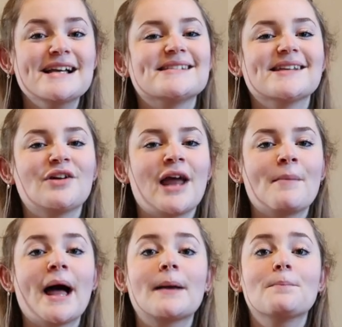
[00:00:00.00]
C'est de la
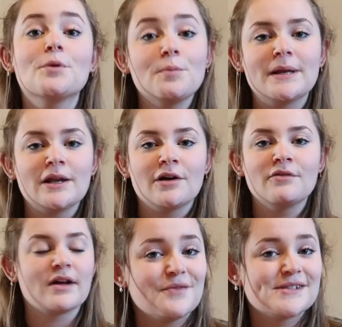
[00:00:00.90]
marque
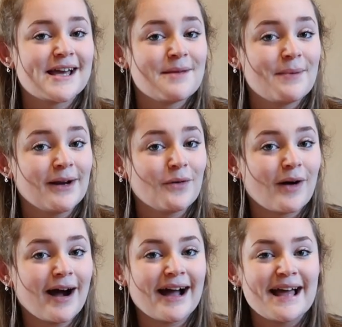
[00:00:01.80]
Pupilove et vous n'allez pas le
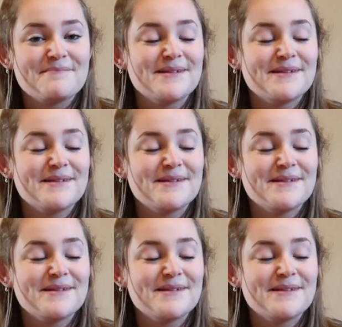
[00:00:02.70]
croire,